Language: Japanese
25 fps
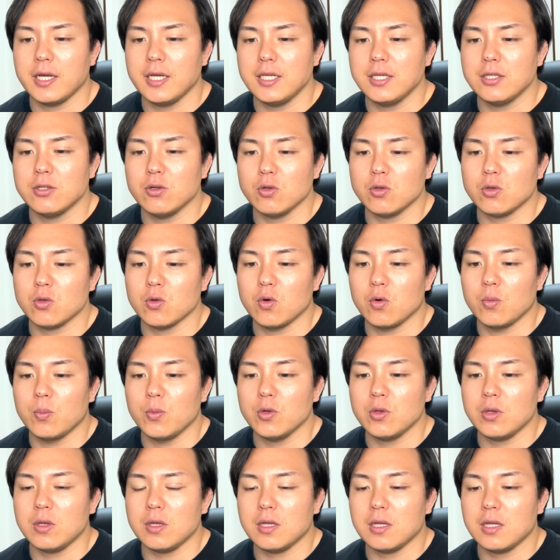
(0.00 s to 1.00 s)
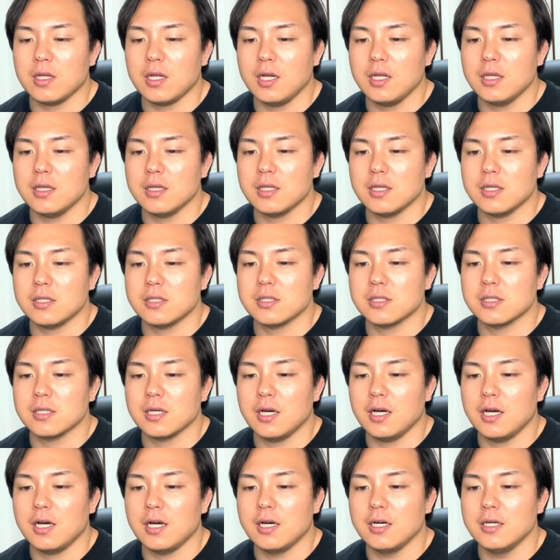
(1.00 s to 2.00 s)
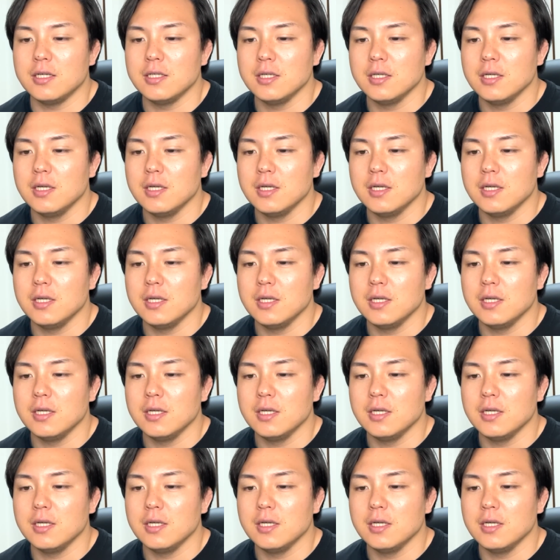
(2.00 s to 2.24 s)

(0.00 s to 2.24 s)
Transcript: いのと思ったんですが、